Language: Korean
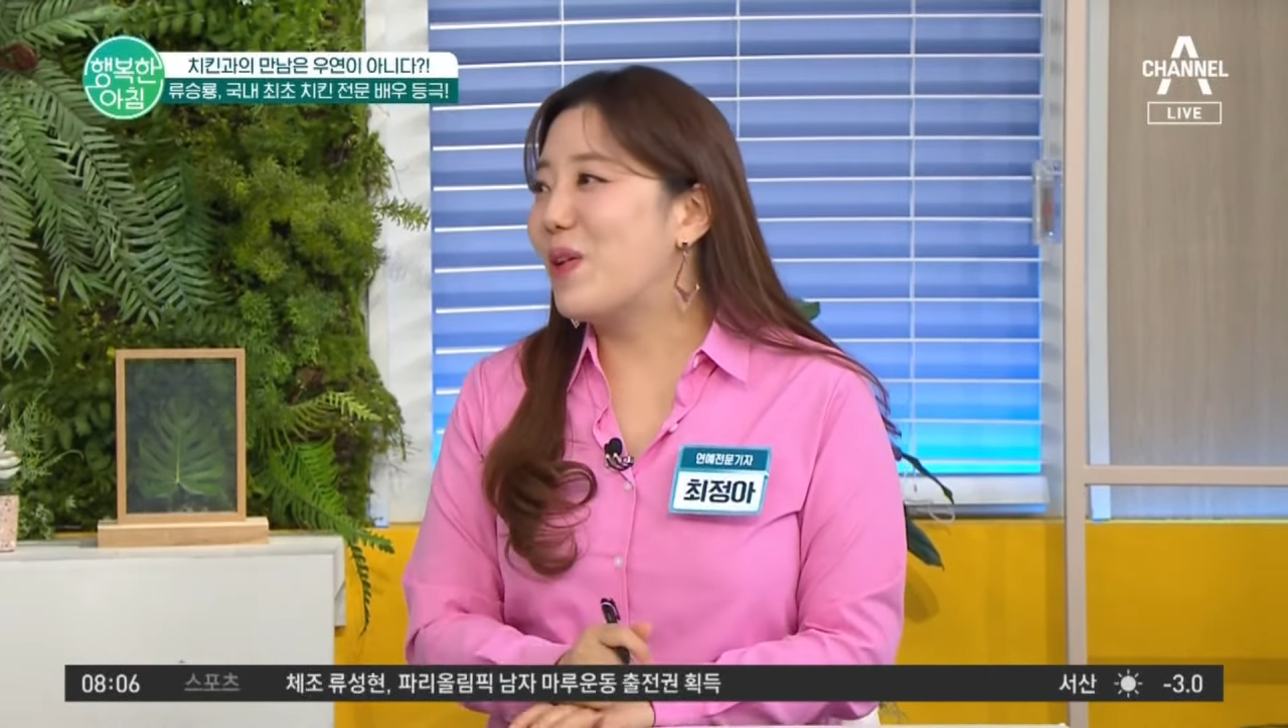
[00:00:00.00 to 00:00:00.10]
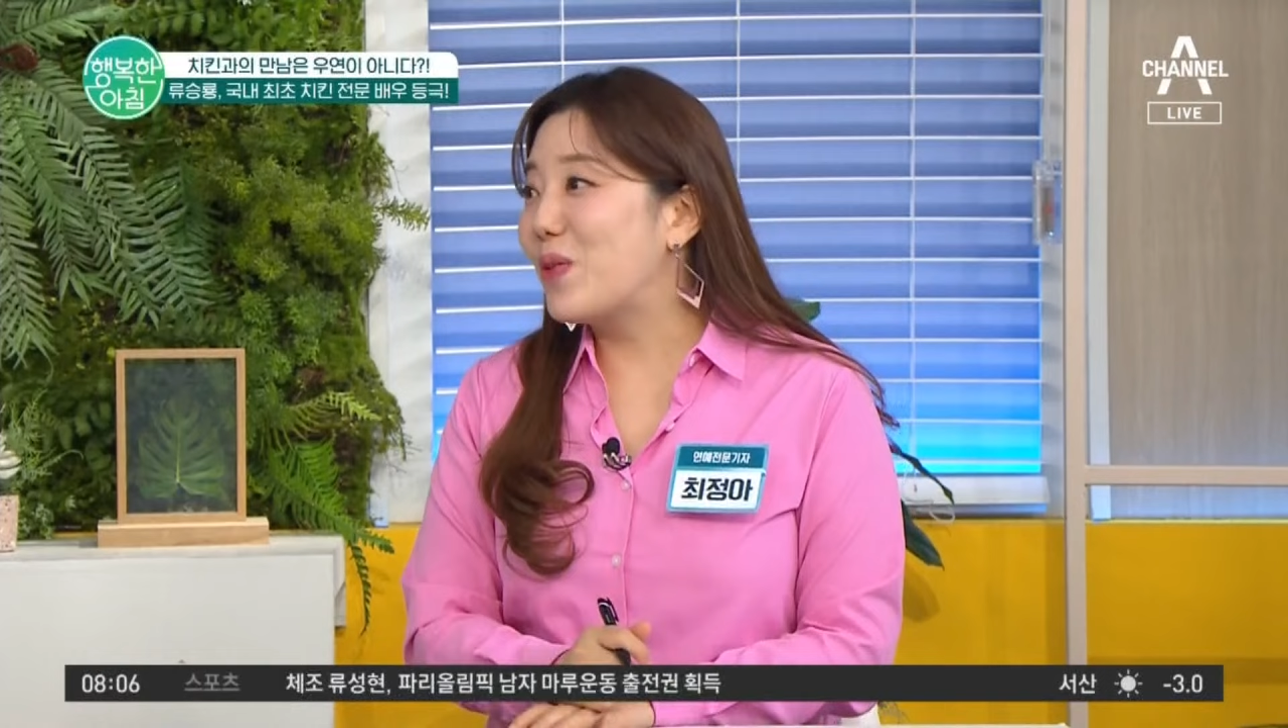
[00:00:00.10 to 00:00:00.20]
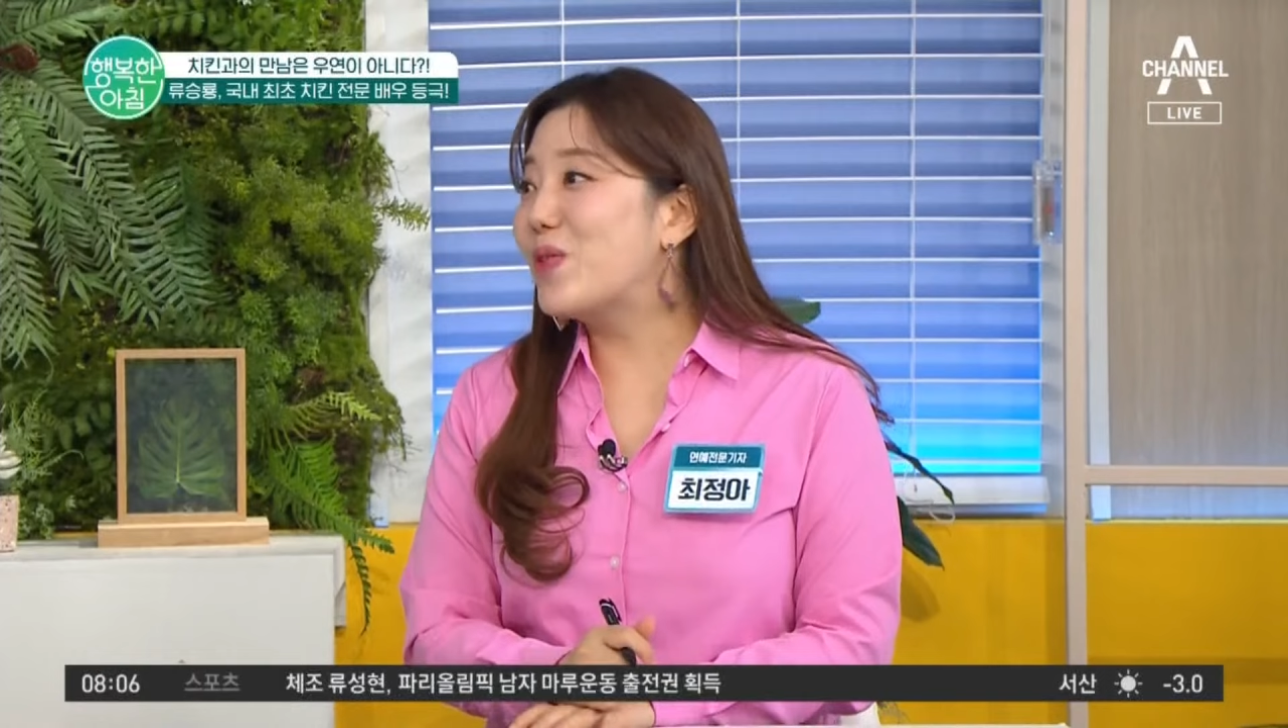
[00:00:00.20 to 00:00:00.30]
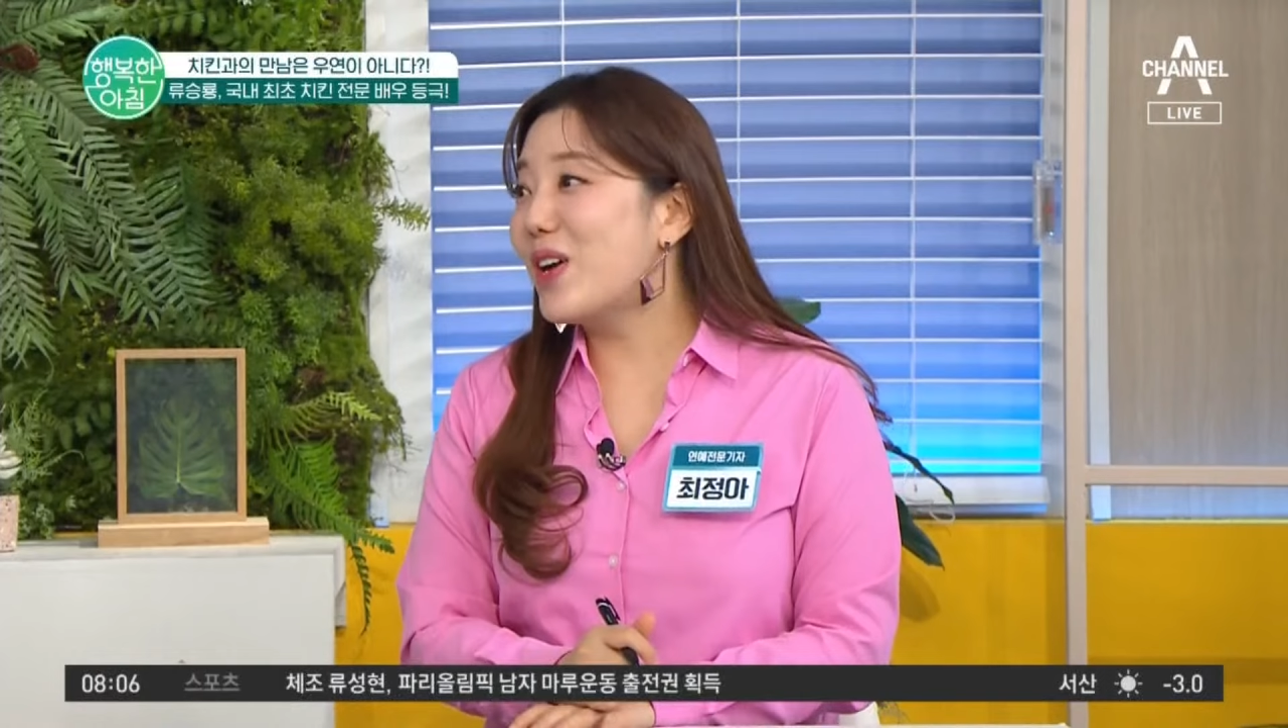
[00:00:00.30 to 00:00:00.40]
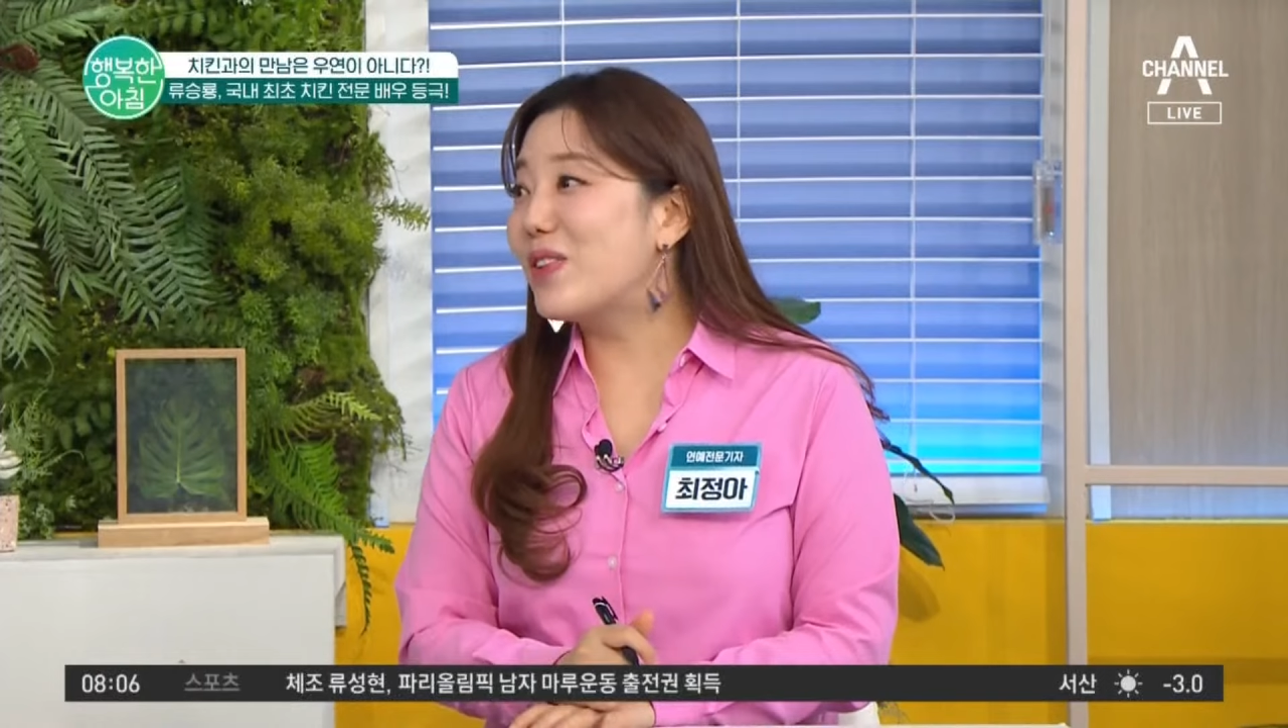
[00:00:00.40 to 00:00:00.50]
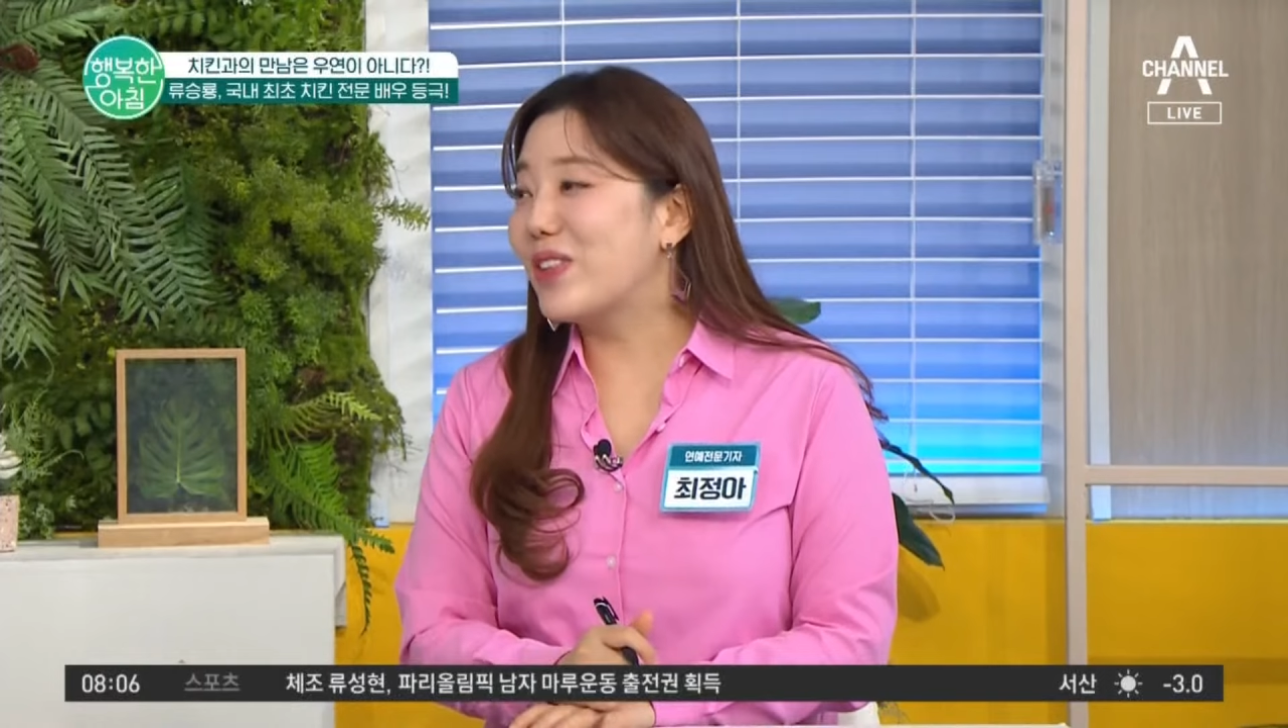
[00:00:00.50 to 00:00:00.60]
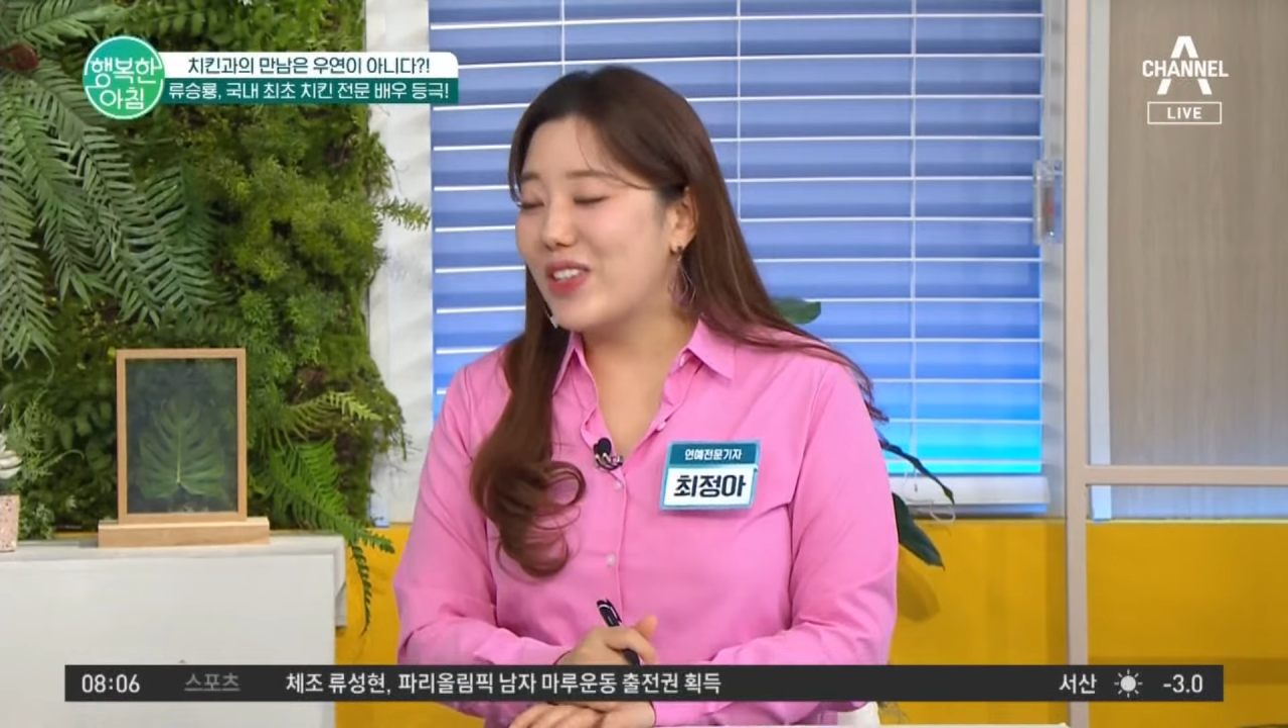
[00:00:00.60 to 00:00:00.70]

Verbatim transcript: 먹고 가고